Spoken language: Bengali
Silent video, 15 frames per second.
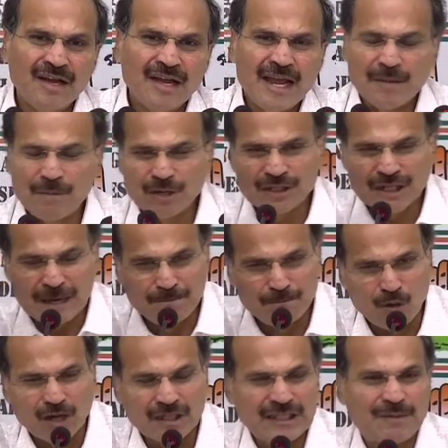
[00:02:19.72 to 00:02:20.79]
এবং সেই
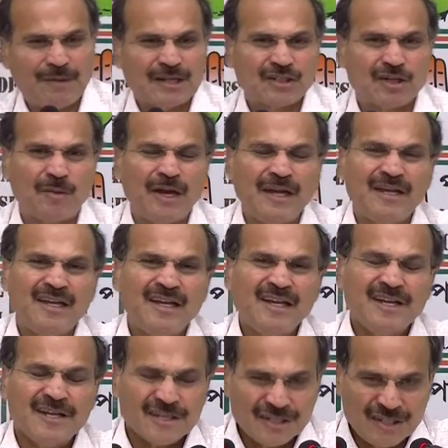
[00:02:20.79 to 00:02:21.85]
পদ দেওয়ার সময়
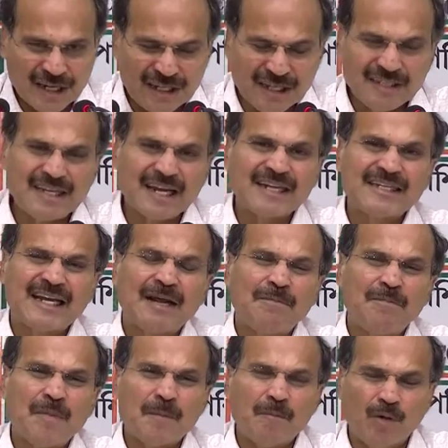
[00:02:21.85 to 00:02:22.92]
যেদিন থেকে তারা
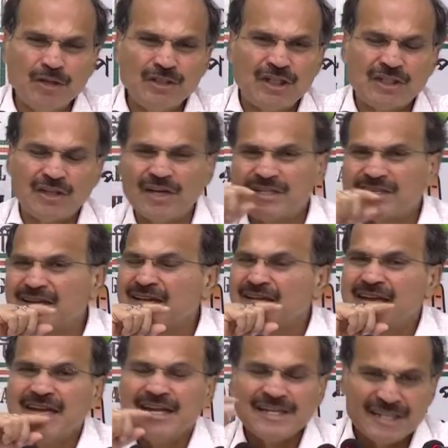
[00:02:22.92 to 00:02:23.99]
বঞ্চিত হয়েছে
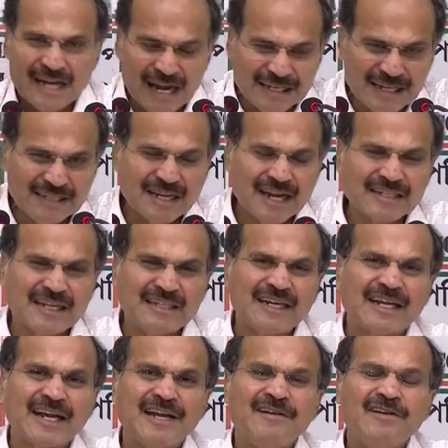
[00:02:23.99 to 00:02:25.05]
সেই দিন থেকে
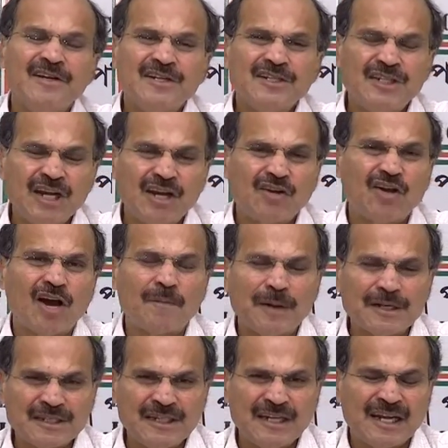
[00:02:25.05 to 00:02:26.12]
তাদেরকে শিক্ষক বা
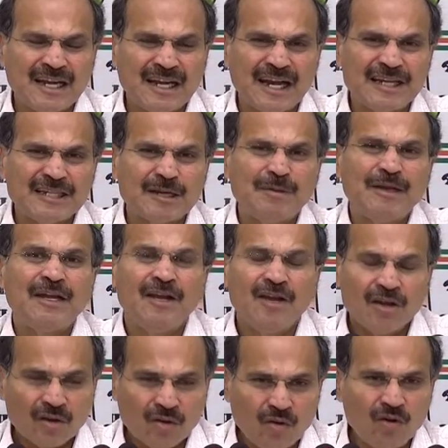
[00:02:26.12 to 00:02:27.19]
শিক্ষিকা হিসাবে
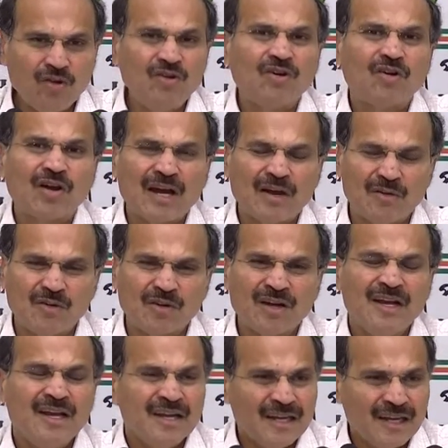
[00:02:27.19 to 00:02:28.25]
গণ্য করা হোক
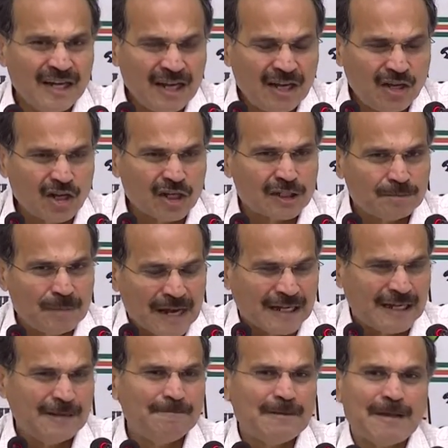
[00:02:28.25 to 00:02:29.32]

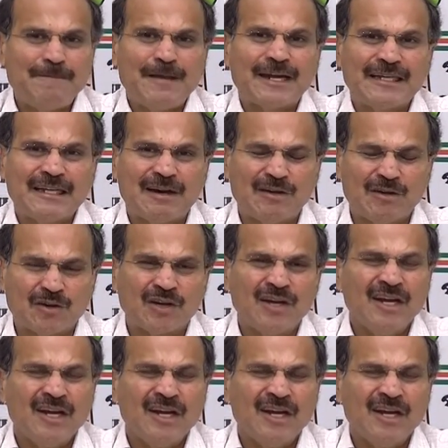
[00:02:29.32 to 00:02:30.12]
রিট্রোস্পেকটিভ এফেক্ট দেওয়া হোক